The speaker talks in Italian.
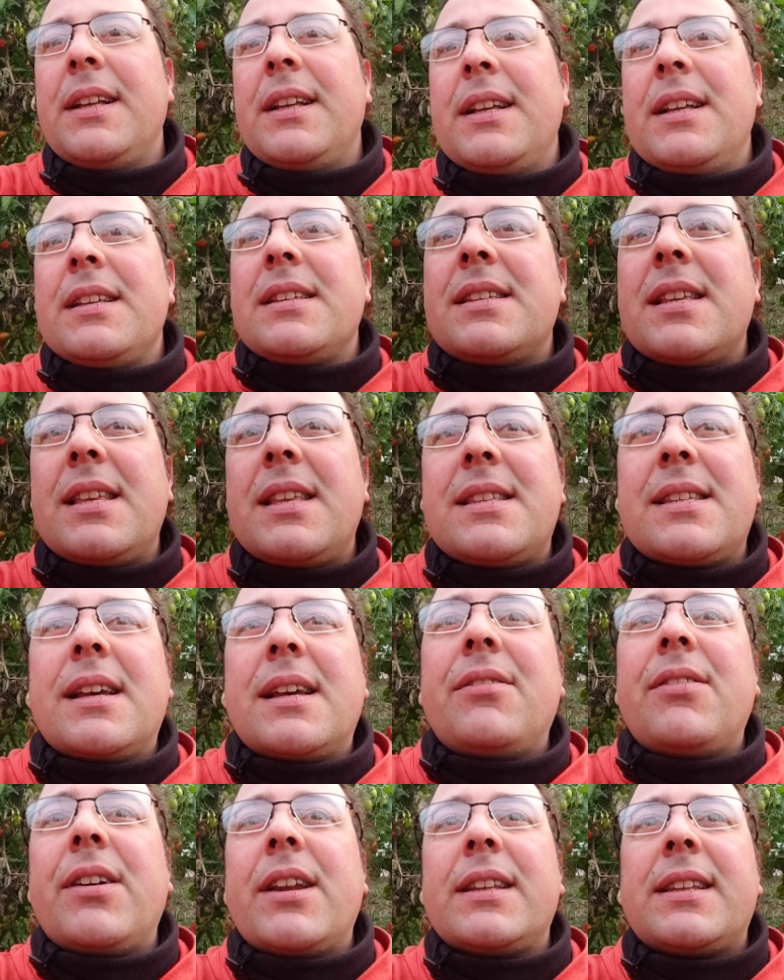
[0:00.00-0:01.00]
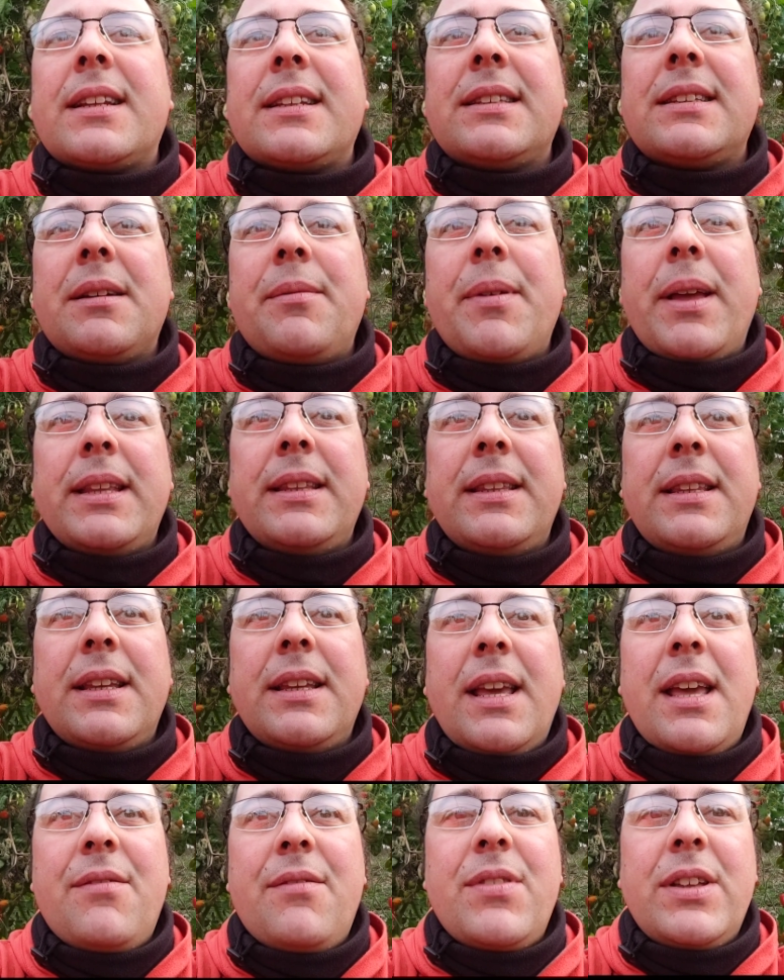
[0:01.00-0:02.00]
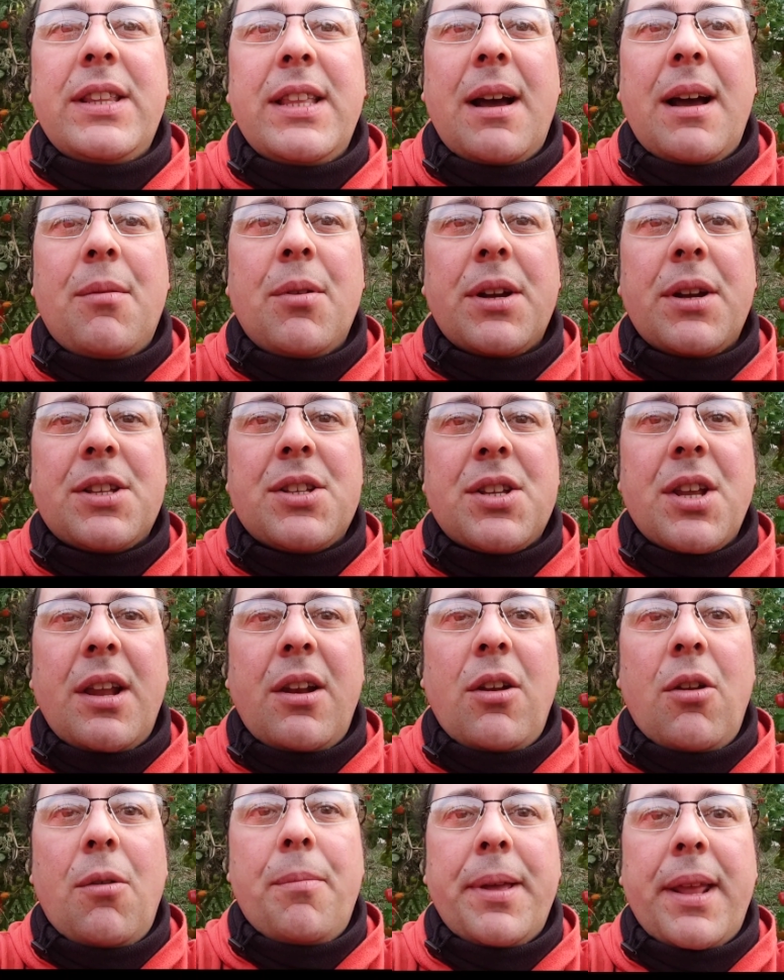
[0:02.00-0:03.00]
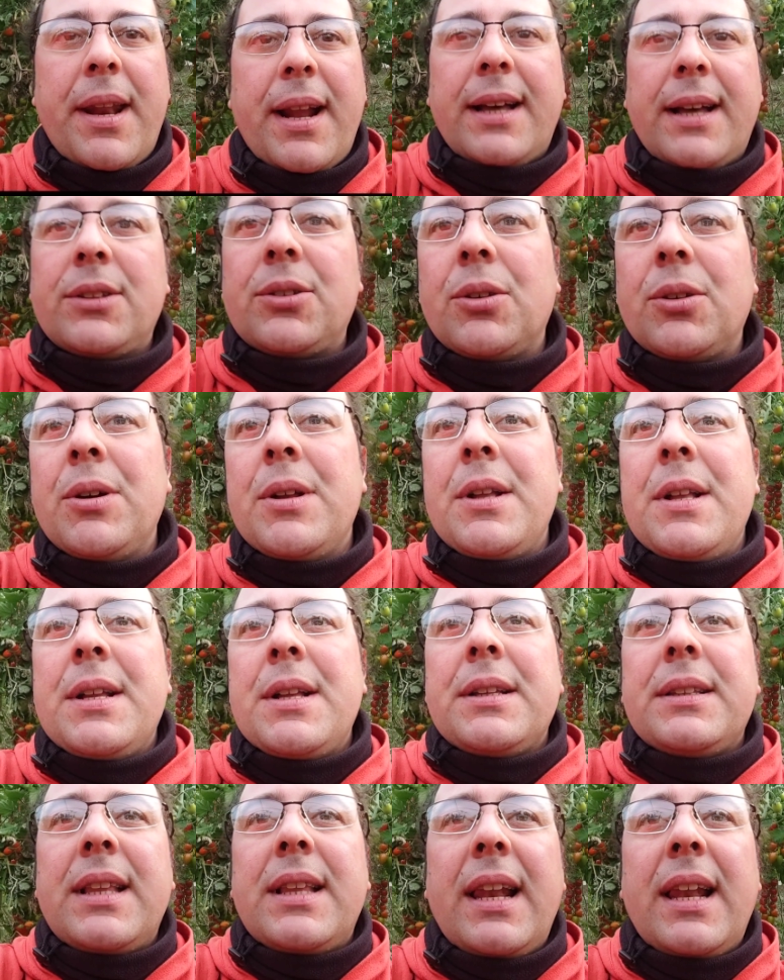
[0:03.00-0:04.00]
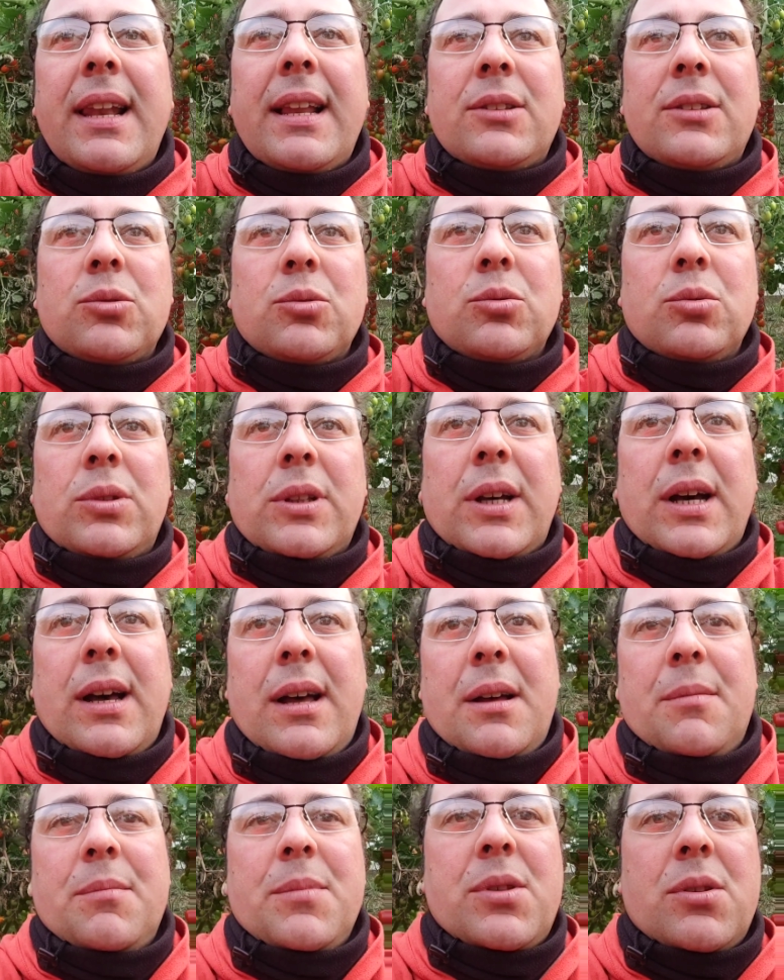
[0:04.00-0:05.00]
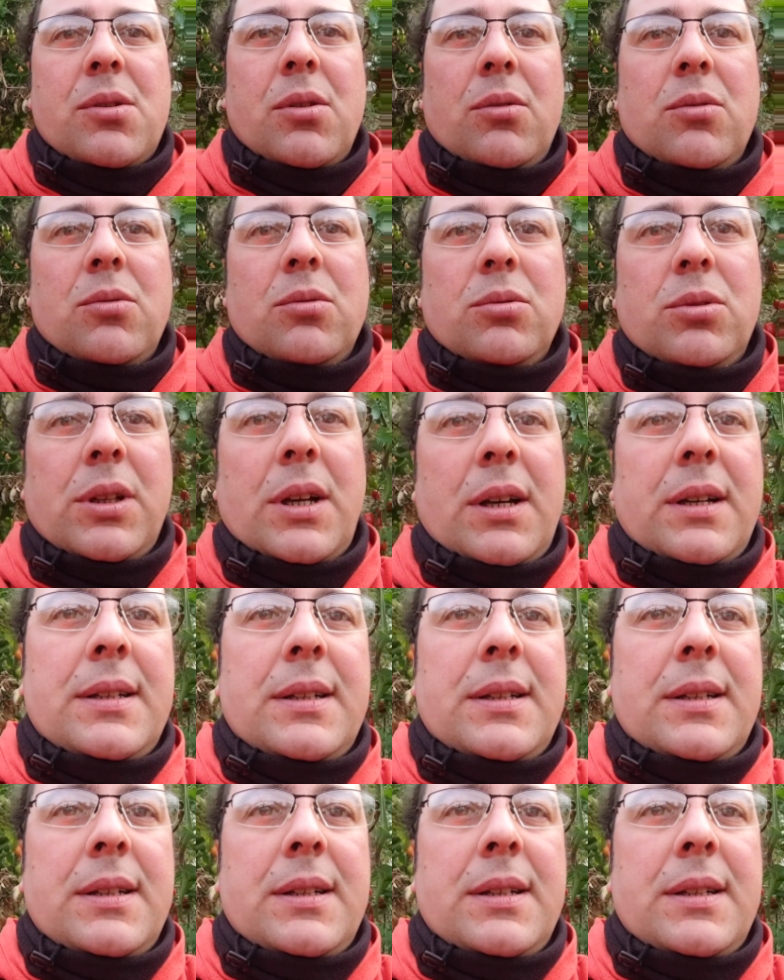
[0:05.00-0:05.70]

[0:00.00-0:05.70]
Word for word: senza fare trattamento trattamenti e vediamo che c'è l'operato della tuta assoluta